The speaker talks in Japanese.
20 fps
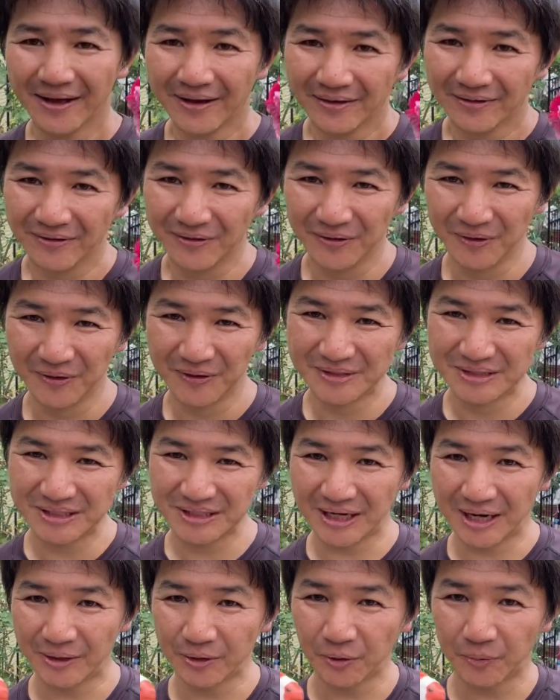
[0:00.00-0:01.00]
こち
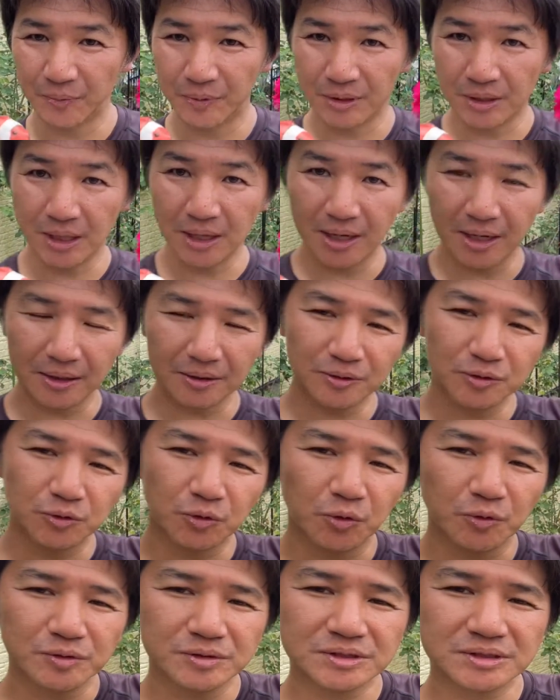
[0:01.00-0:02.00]
らの
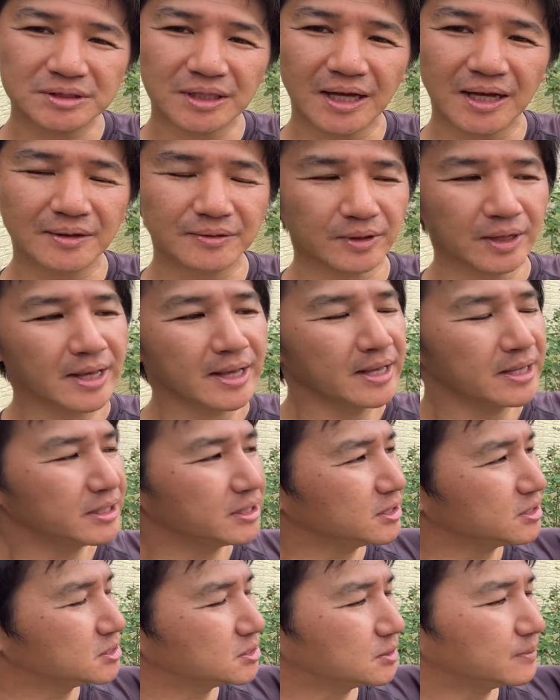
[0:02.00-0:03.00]
ピエール・ドゥ・ロンサール、
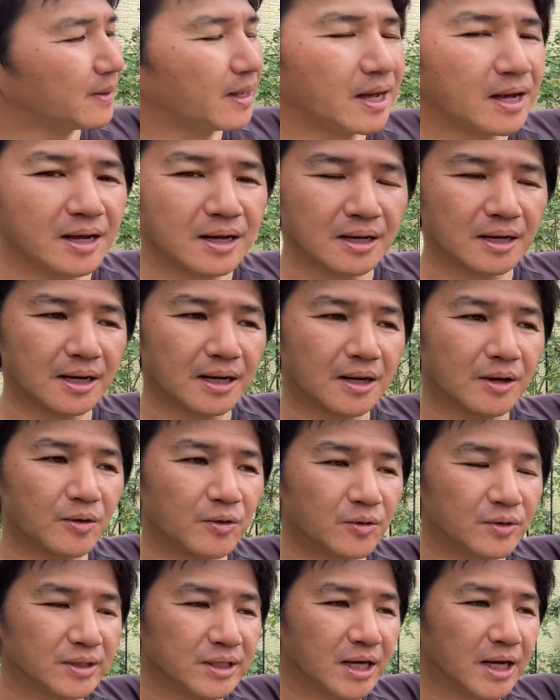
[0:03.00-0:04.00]
一番香
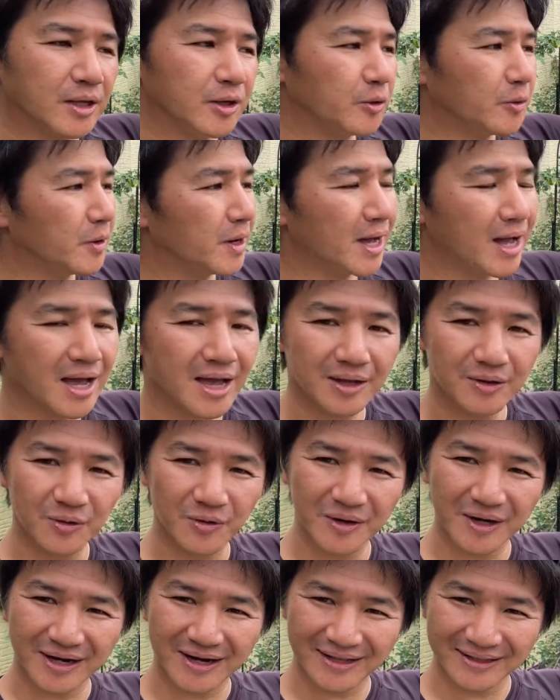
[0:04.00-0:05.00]
りが弱い子
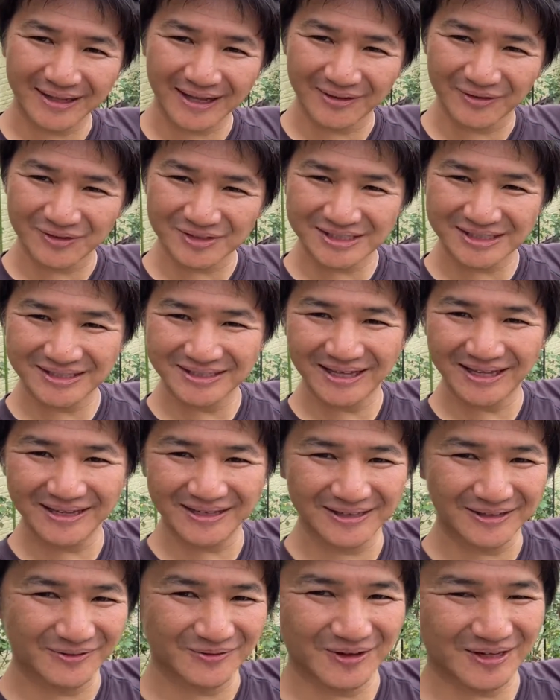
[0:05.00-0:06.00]
から楽しんでい
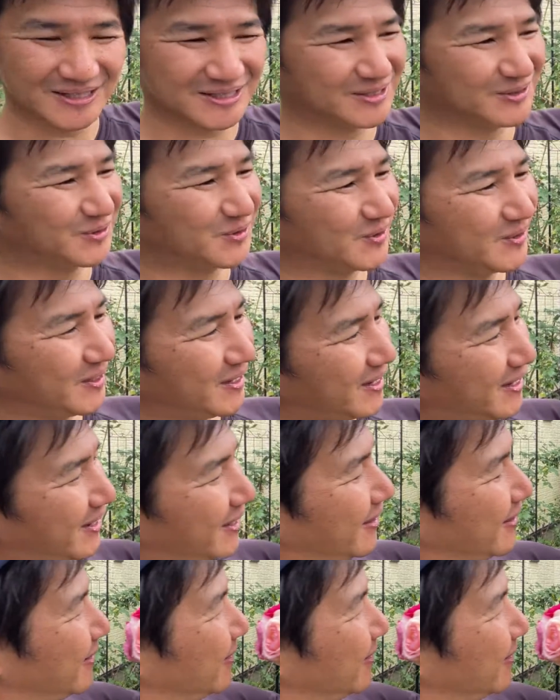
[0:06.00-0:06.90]
きましょうか。